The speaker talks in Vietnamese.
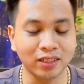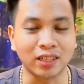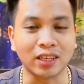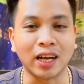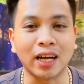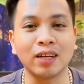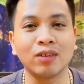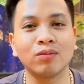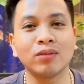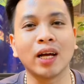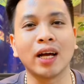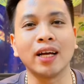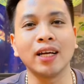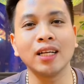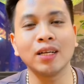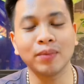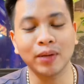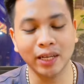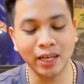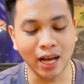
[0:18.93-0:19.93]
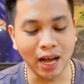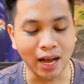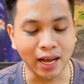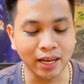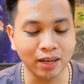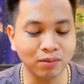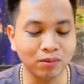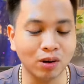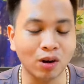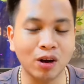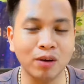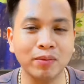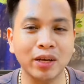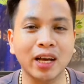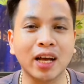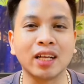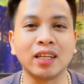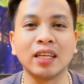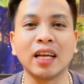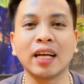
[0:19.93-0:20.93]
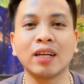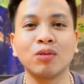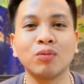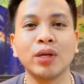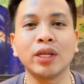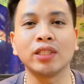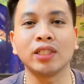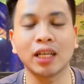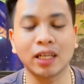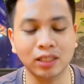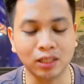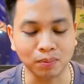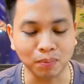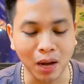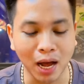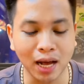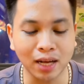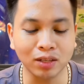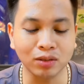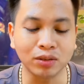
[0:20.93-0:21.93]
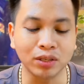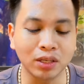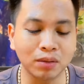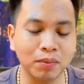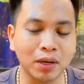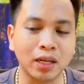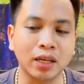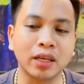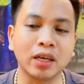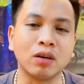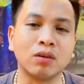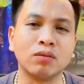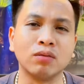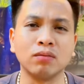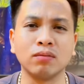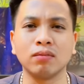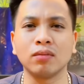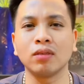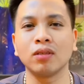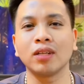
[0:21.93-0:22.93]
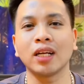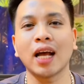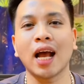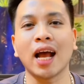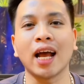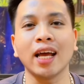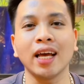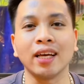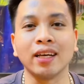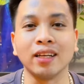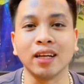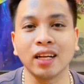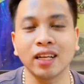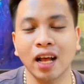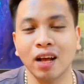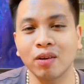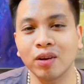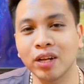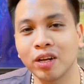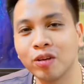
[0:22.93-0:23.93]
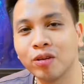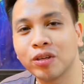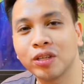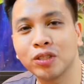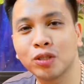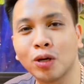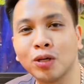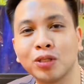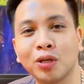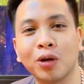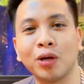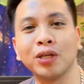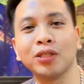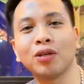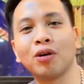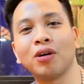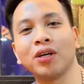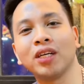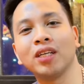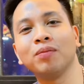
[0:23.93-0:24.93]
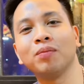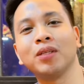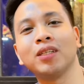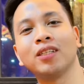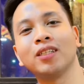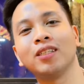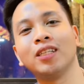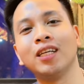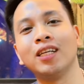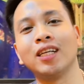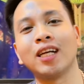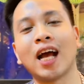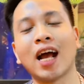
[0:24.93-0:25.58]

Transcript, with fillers: Thì anh cũng thấy nhưng mà anh ngại anh không nói với cả anh cũng định ra spa rồi nhưng mà kiểu ngại ấy, ra nó cứ soi soi soi mình nhìn